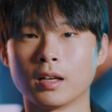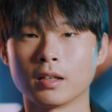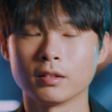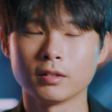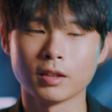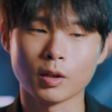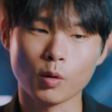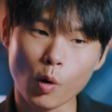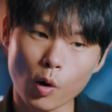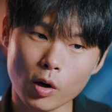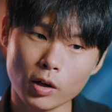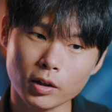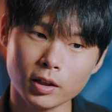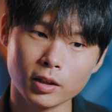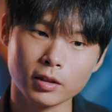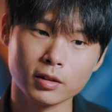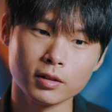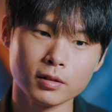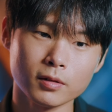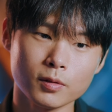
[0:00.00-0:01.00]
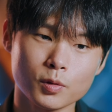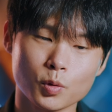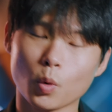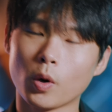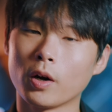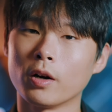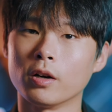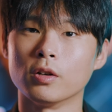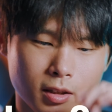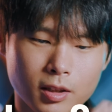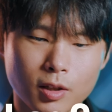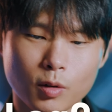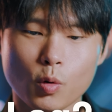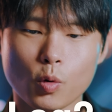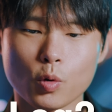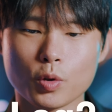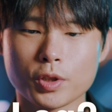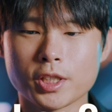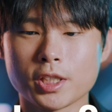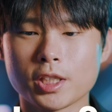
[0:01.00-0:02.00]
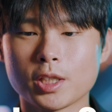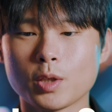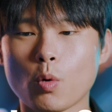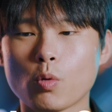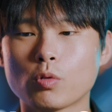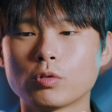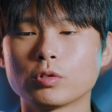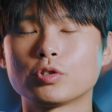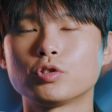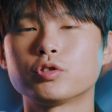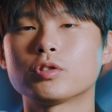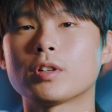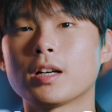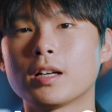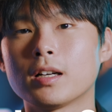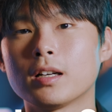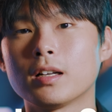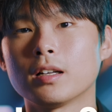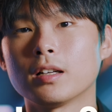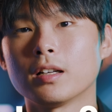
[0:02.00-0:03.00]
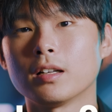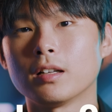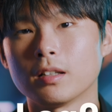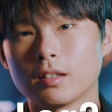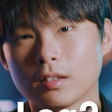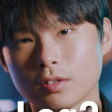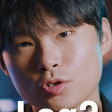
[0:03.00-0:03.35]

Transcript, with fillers: 근데 퀄리티는 좋아요 그리고 C로그2가